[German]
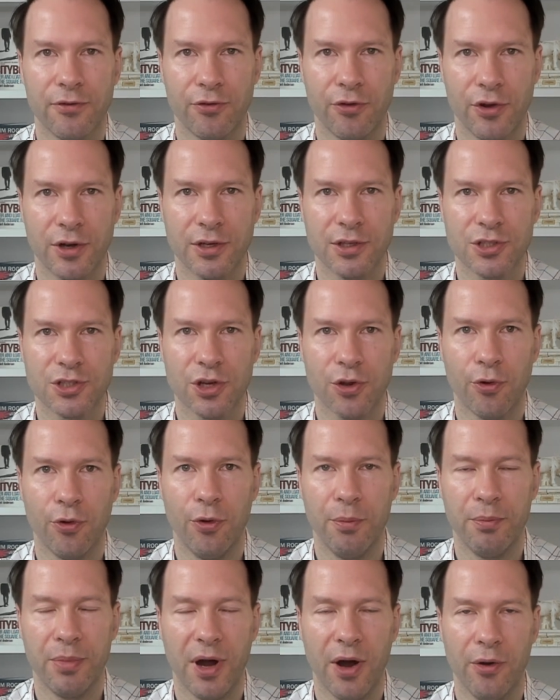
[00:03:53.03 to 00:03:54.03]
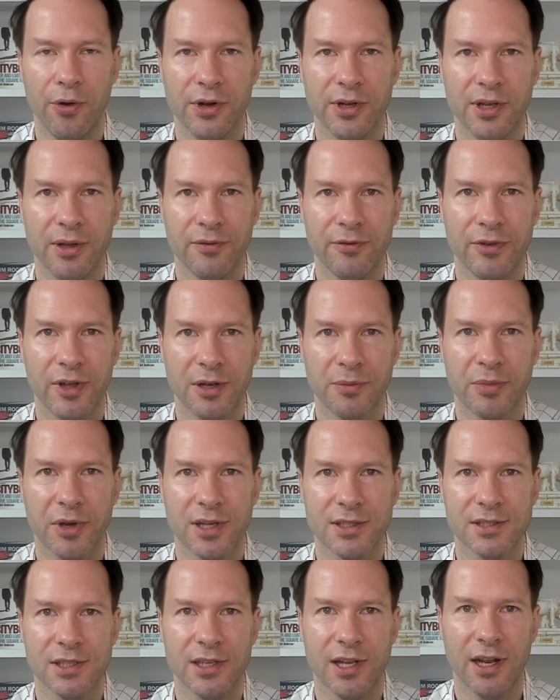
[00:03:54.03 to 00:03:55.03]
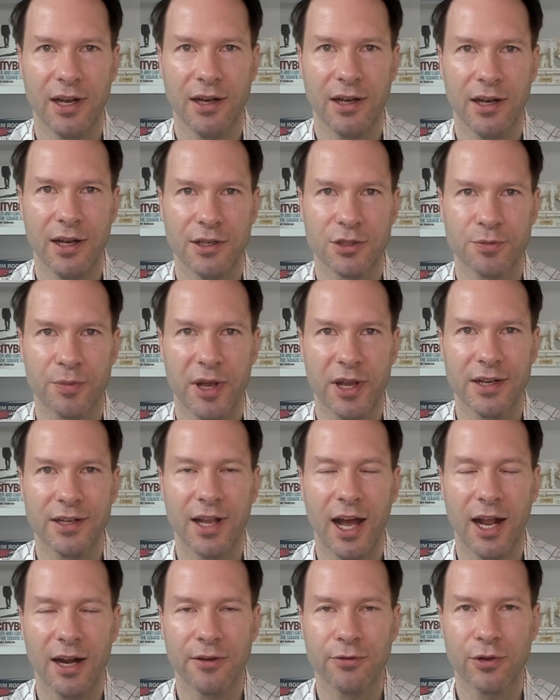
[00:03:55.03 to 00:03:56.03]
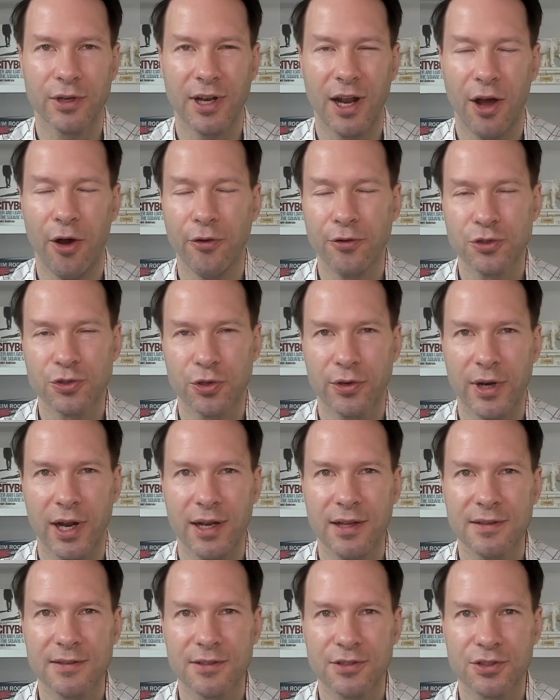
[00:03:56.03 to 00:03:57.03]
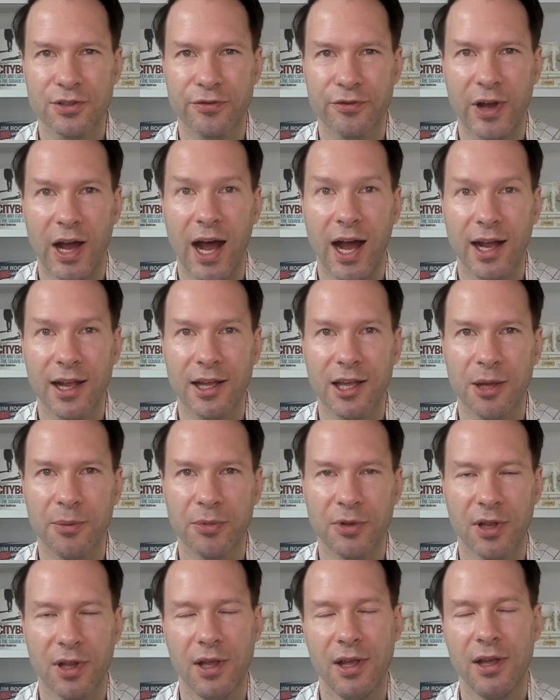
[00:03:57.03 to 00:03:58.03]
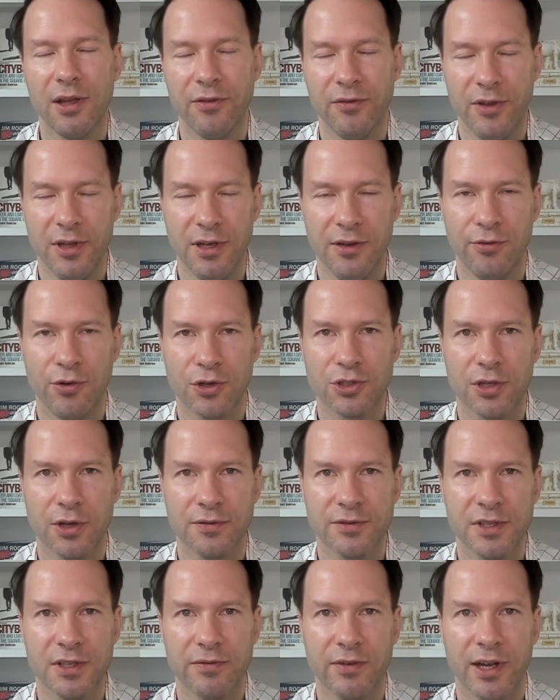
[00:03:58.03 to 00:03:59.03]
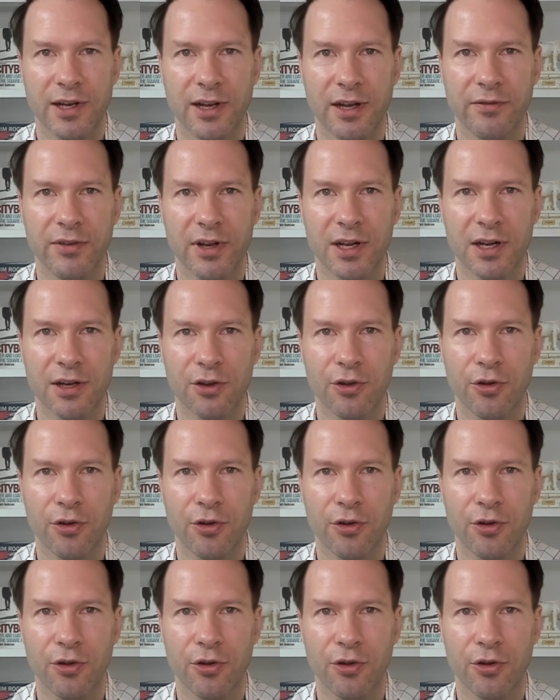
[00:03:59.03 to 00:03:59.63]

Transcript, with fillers: von Jerome Powell, dem FED-Präsidenten, entsprechende Antworten auf journalistische Fragen gibt, wie die Wirtschaft sich weiterentwickeln